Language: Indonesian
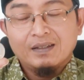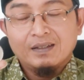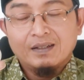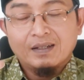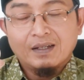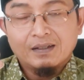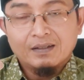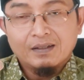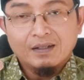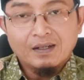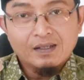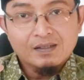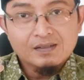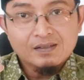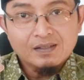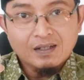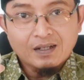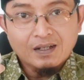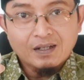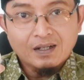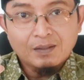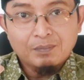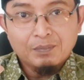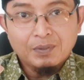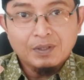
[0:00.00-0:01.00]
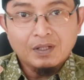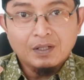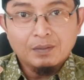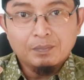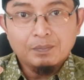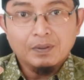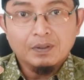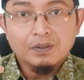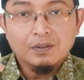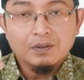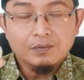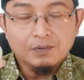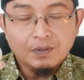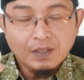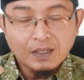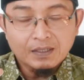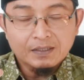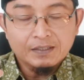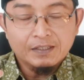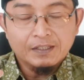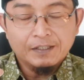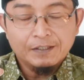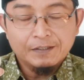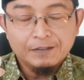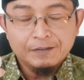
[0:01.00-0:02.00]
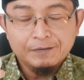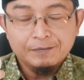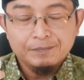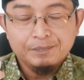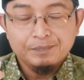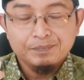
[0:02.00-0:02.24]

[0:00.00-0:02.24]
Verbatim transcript: Ini adalah sarana benda bertuah. Ya.